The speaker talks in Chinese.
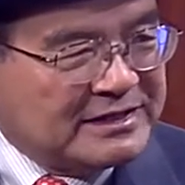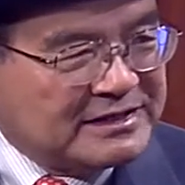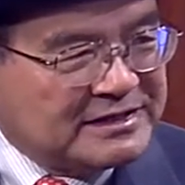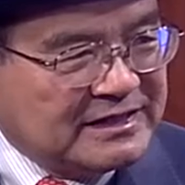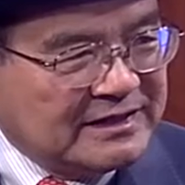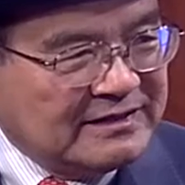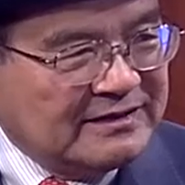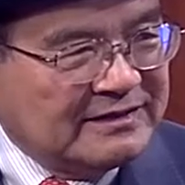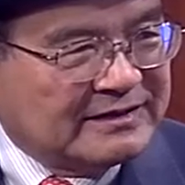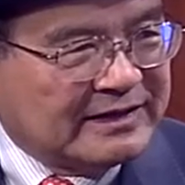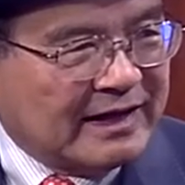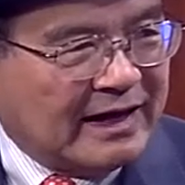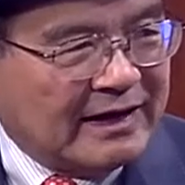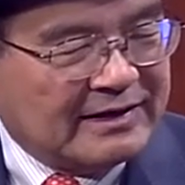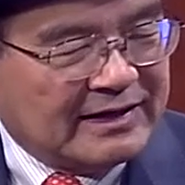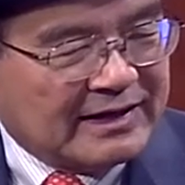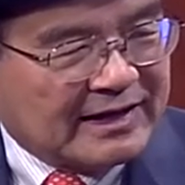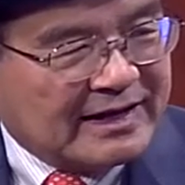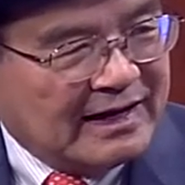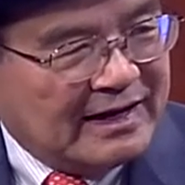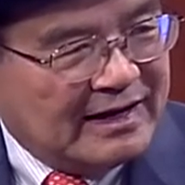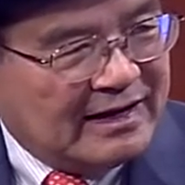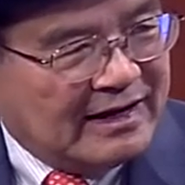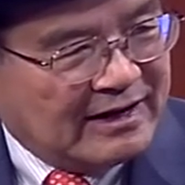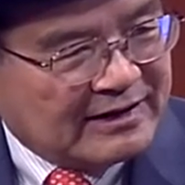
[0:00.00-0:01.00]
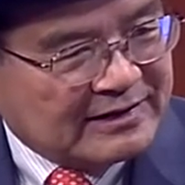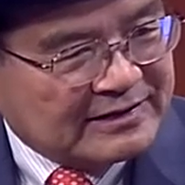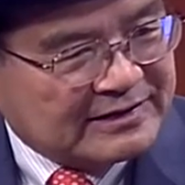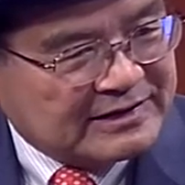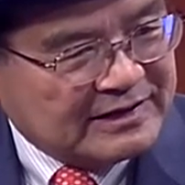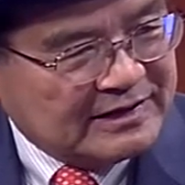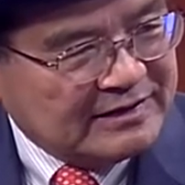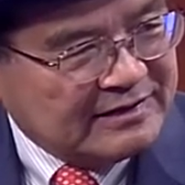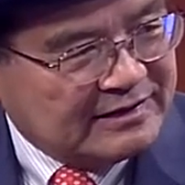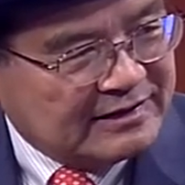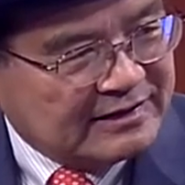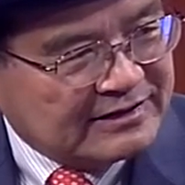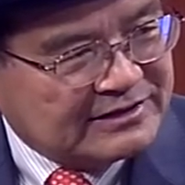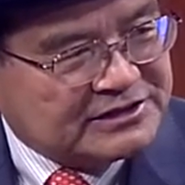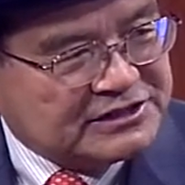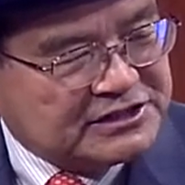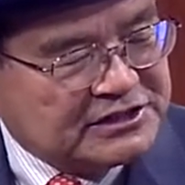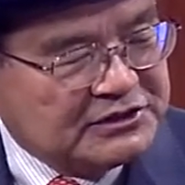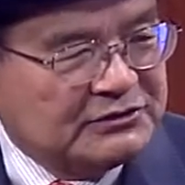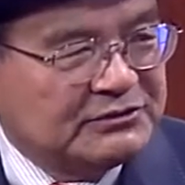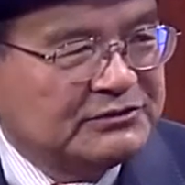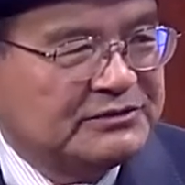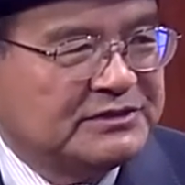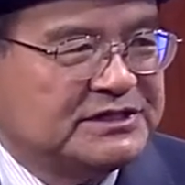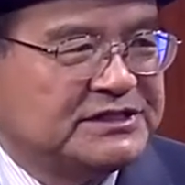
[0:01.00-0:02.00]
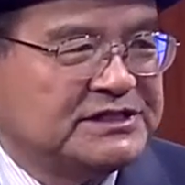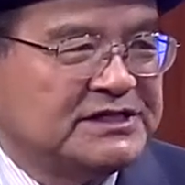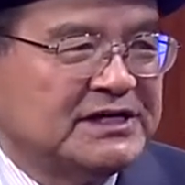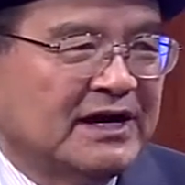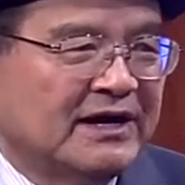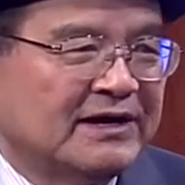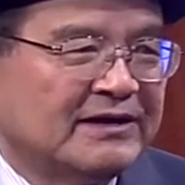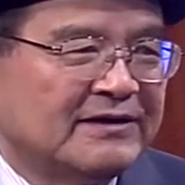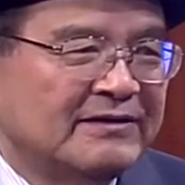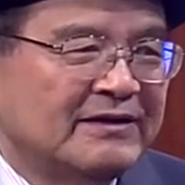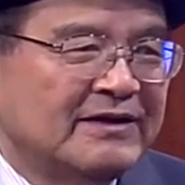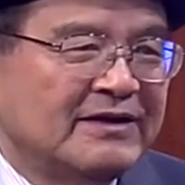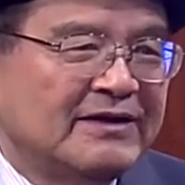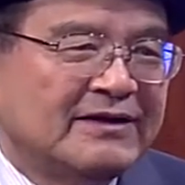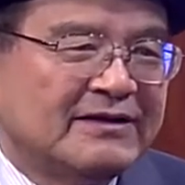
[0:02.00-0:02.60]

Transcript: 经常你看啊，现在这个秋季啊，